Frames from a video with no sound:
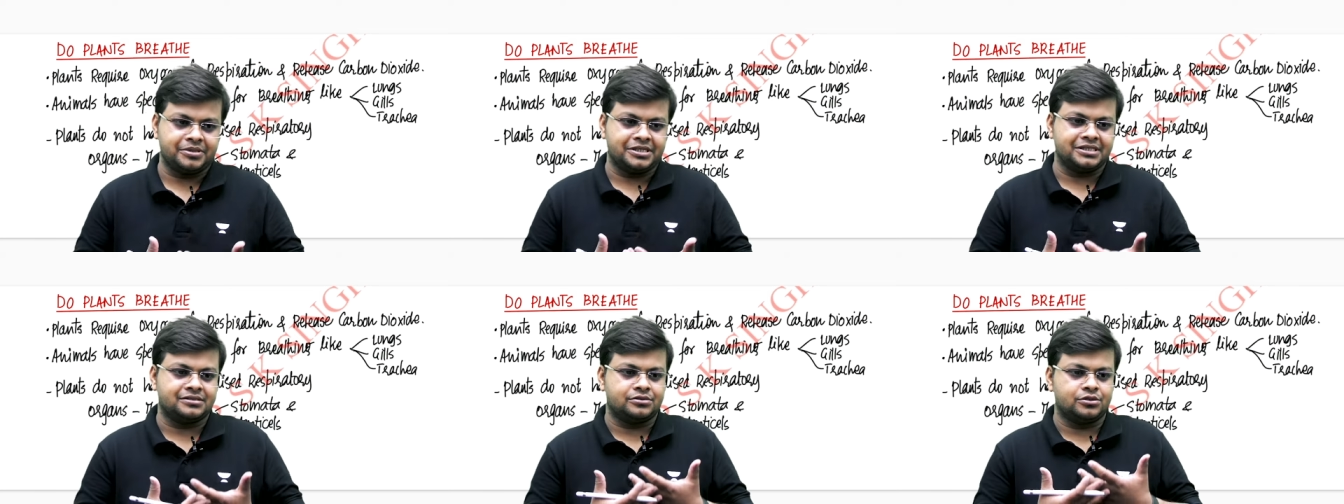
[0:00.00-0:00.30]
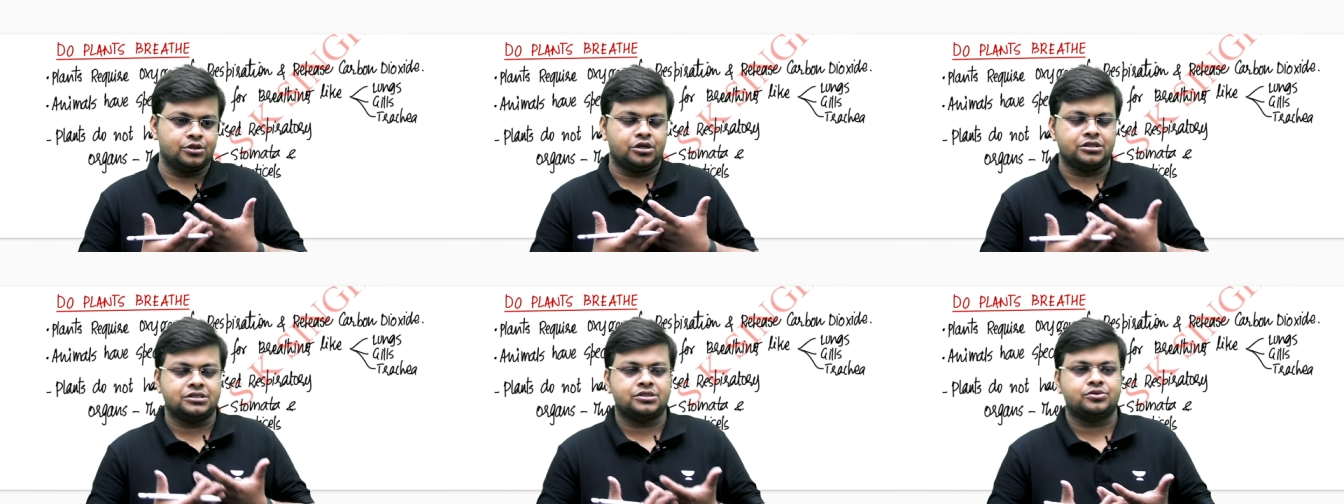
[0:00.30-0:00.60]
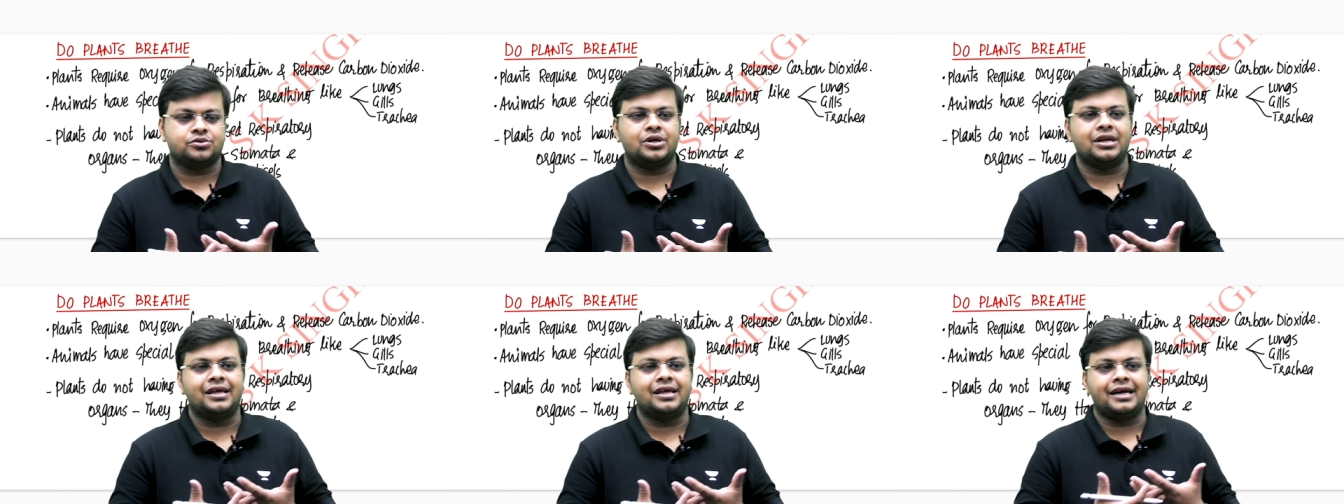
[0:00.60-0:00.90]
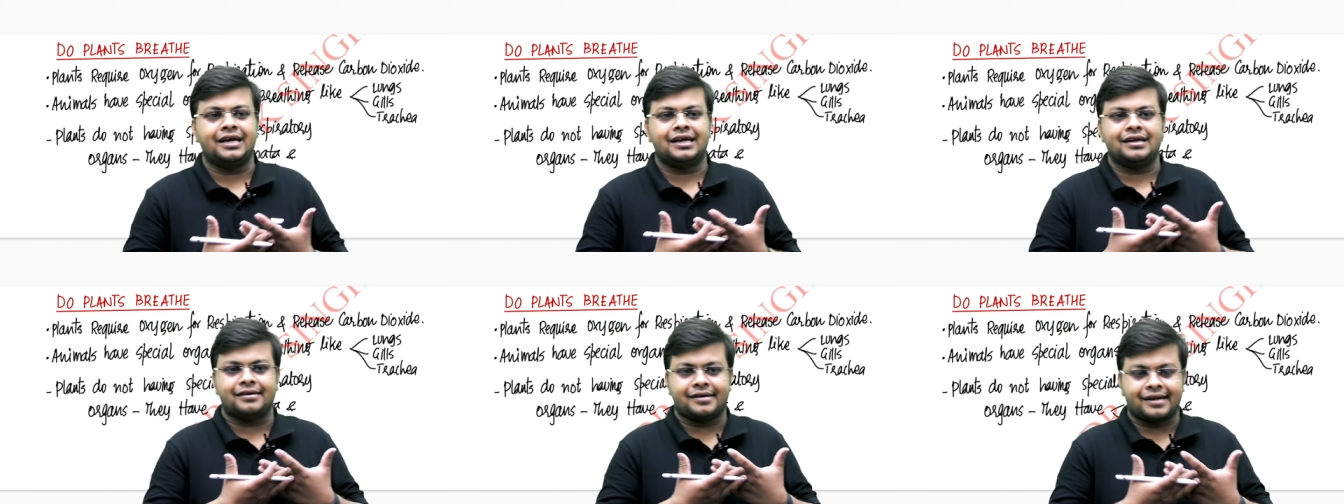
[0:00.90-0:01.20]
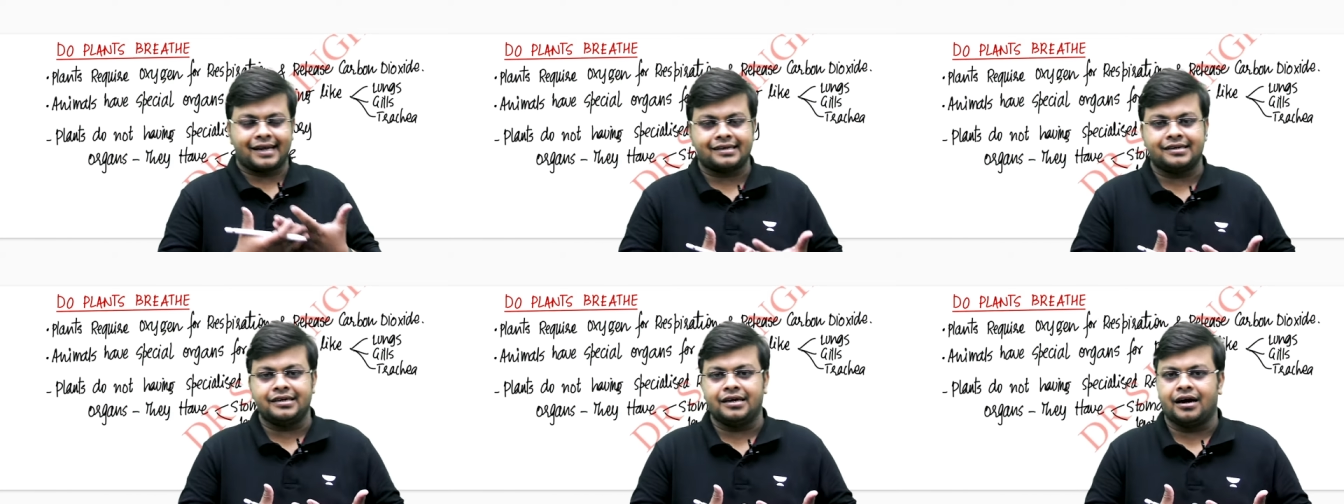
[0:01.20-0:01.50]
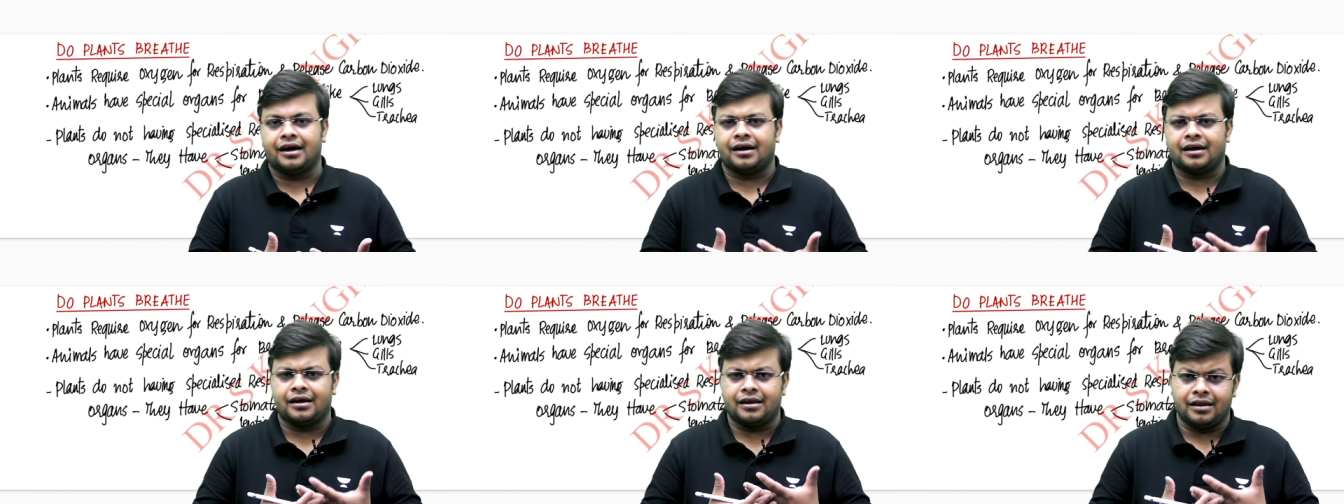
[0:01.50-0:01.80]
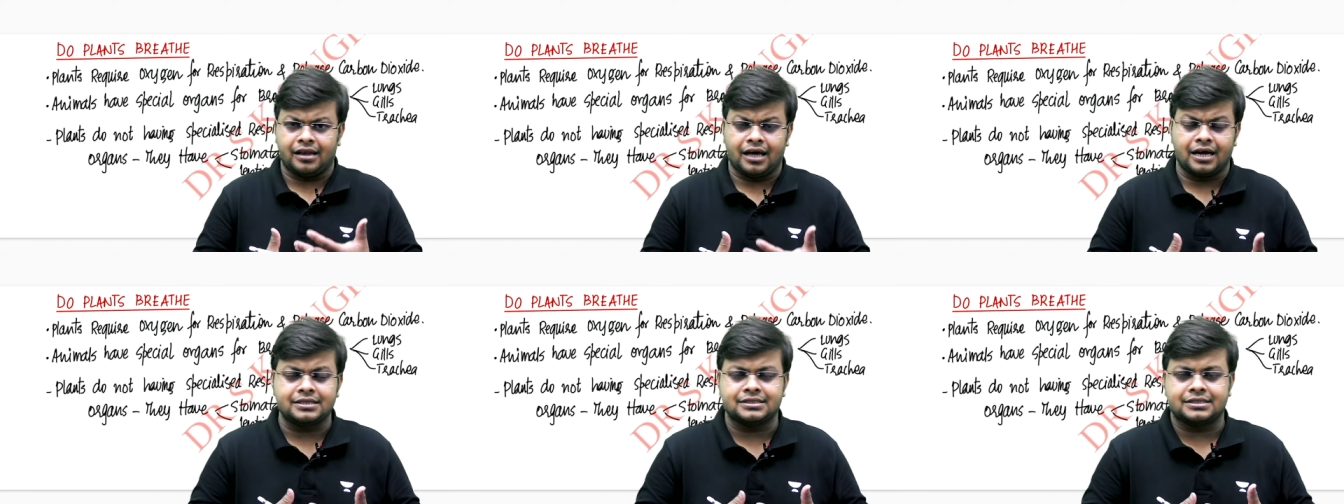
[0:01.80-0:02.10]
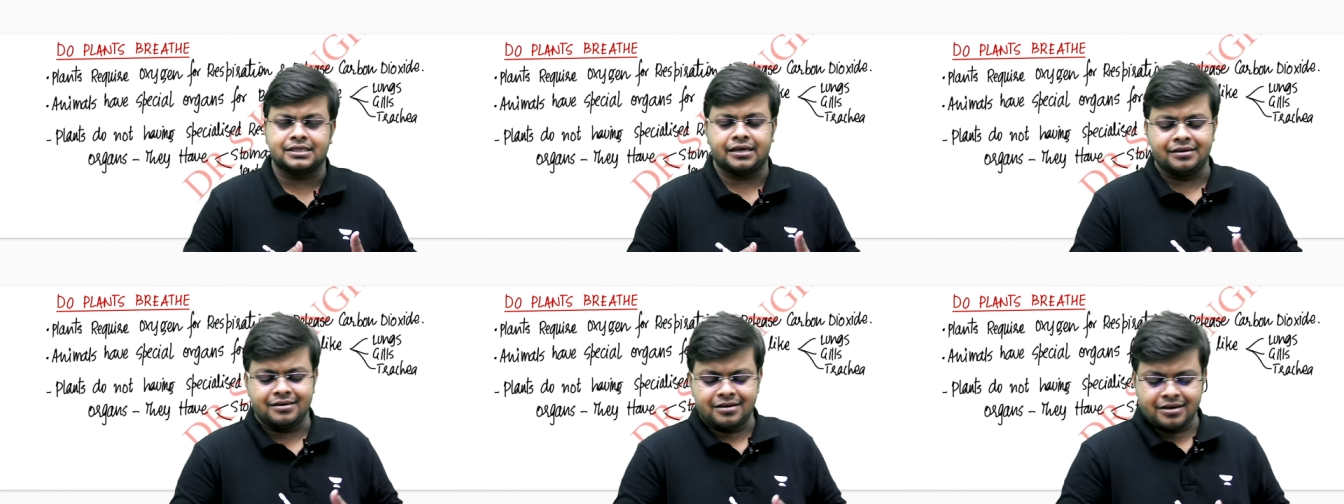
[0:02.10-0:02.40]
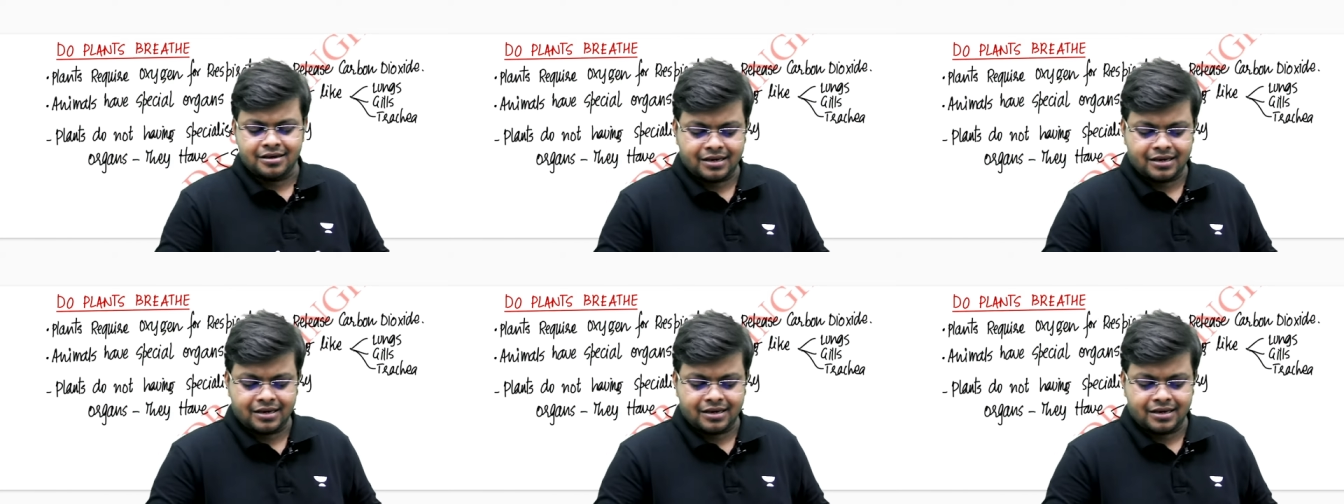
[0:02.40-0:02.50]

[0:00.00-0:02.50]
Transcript: पास नॉस्ट्रिल है ट्रैकिया है लंग्स है